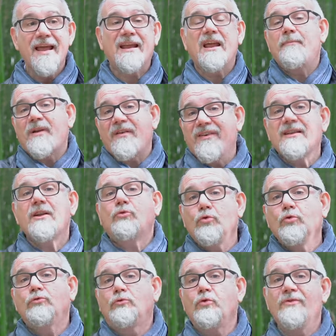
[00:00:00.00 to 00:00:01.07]
che prevede
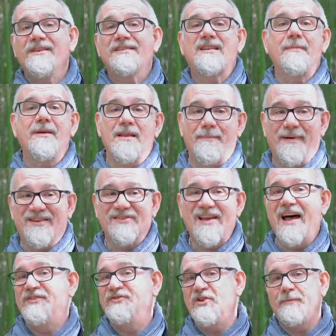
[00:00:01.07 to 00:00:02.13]
tutto un insieme di
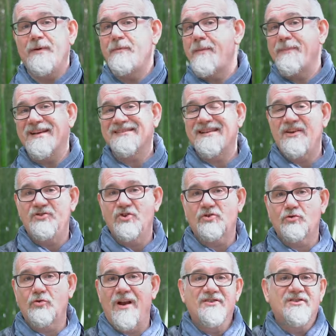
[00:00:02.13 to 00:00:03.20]
passaggi. I primi passaggi
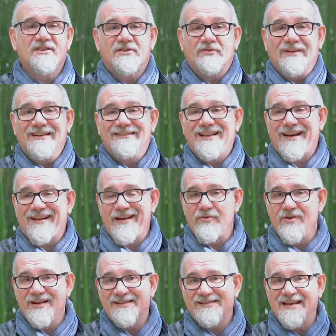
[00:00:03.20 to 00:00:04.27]
sono la gestione del
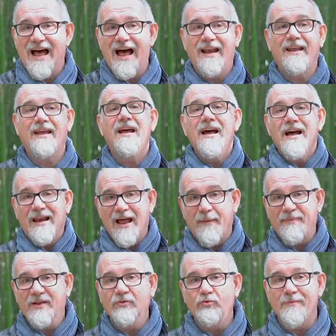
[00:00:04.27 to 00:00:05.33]
terreno iniziale, la
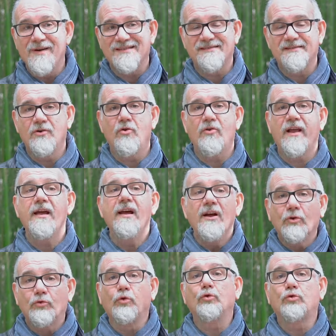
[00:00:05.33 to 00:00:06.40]
piantumazione,
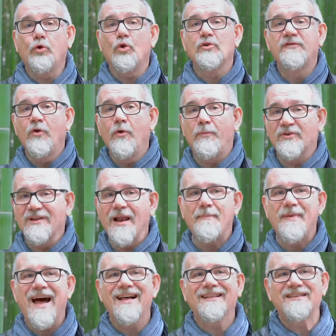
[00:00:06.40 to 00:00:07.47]
tutto lo sviluppo delle
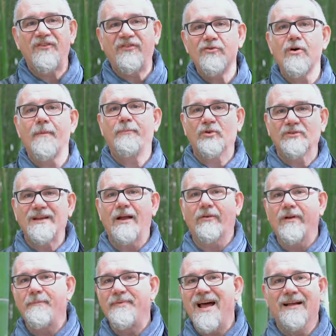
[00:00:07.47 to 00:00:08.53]
piante fino a portare
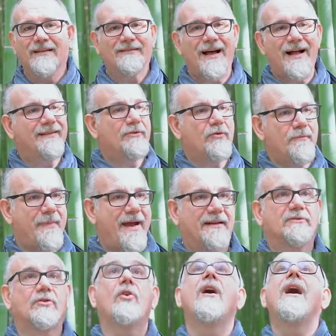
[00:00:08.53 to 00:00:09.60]
una pianta alta un
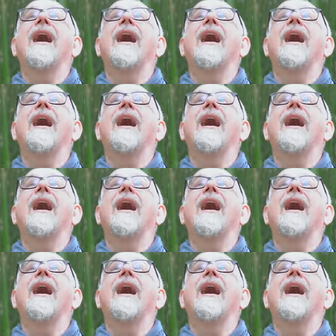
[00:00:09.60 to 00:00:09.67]
metro